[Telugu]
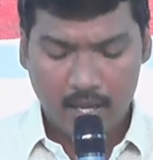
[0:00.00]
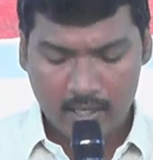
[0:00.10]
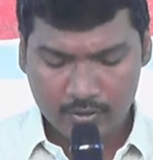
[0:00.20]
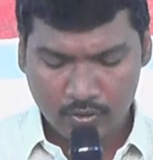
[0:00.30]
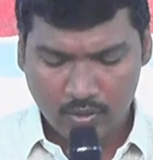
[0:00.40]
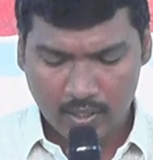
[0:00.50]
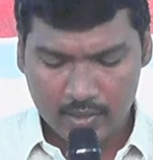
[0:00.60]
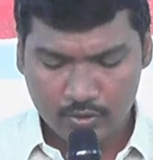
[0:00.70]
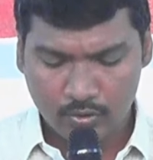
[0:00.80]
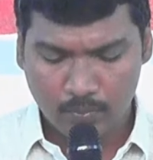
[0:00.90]

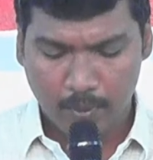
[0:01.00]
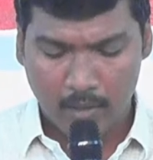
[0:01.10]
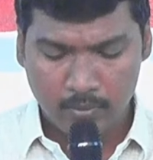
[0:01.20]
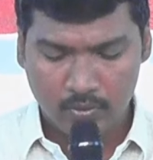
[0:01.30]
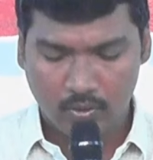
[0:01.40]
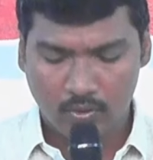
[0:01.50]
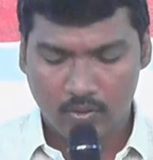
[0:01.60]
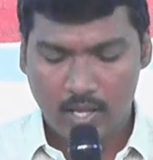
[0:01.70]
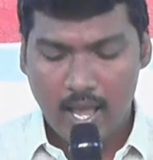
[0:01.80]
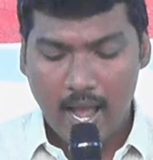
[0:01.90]
యేసుక్రీస్తు ప్రభును
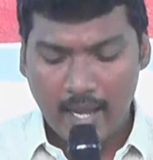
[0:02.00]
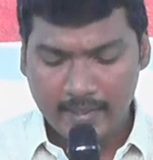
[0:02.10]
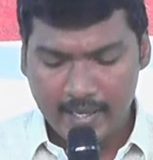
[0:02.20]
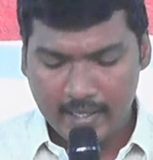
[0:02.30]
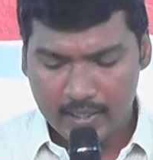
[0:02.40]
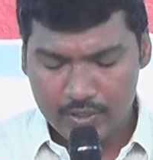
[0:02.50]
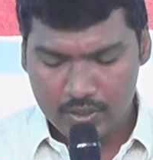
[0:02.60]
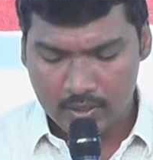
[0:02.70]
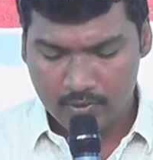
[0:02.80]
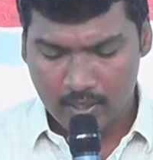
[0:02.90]

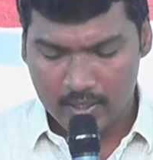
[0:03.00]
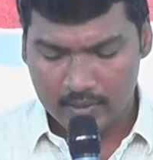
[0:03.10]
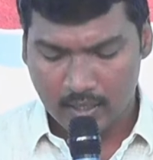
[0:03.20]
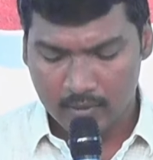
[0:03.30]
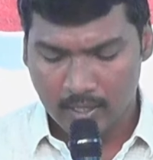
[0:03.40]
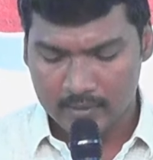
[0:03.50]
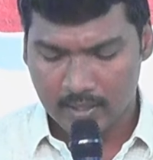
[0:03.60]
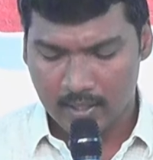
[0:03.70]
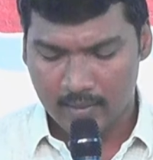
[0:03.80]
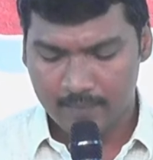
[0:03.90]
అంగీకరించినటువంటి తరువాత
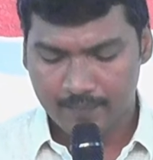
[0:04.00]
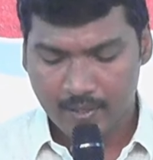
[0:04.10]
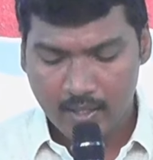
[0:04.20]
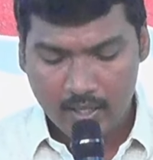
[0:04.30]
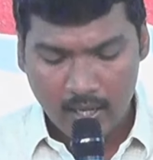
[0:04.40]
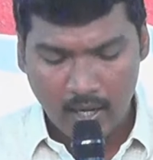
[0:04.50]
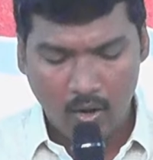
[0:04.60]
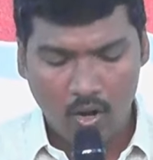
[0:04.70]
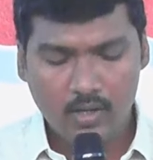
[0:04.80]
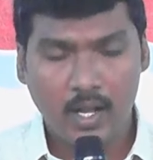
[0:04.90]
ఈ
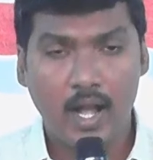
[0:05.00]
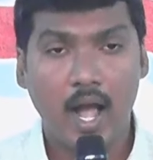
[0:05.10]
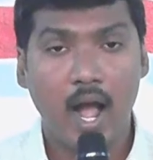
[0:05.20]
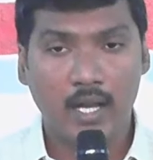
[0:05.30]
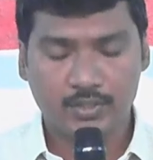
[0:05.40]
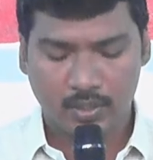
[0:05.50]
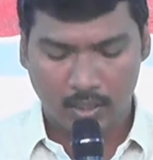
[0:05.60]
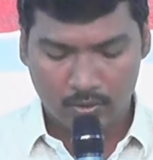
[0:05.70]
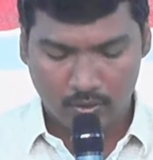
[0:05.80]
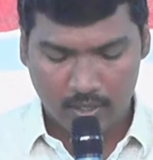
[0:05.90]
లోక ఆశల
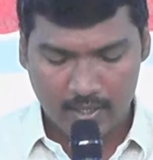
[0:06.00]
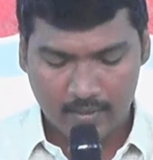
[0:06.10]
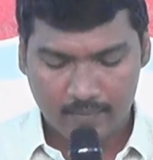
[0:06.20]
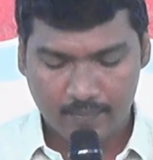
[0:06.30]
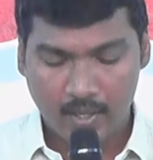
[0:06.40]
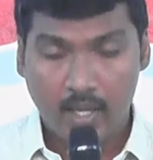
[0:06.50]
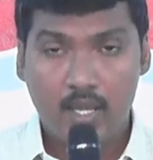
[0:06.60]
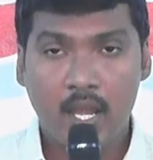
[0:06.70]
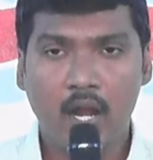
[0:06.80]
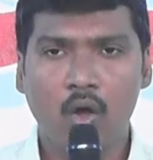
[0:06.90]
నుండి
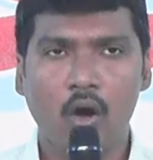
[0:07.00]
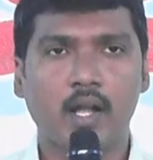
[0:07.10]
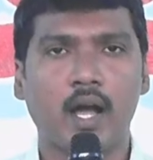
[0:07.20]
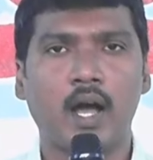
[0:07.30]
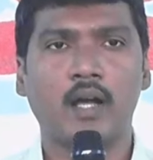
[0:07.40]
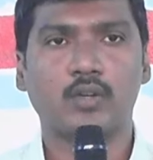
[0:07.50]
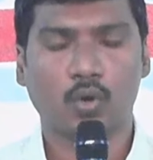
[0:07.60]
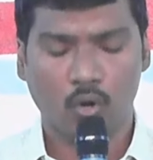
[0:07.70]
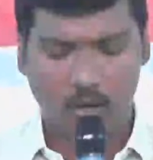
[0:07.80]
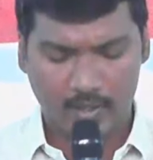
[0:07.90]
ఈ లోక
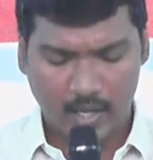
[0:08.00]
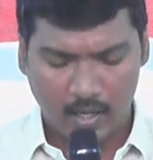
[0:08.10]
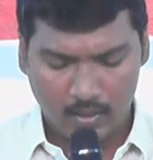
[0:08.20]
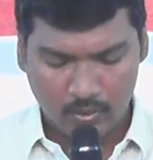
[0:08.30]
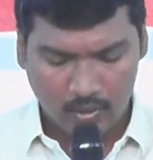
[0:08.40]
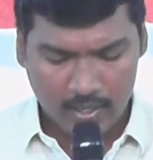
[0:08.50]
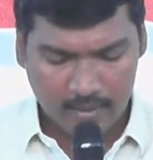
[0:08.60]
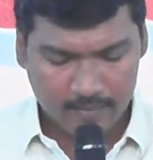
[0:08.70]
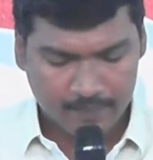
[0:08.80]
కోరికల నుండి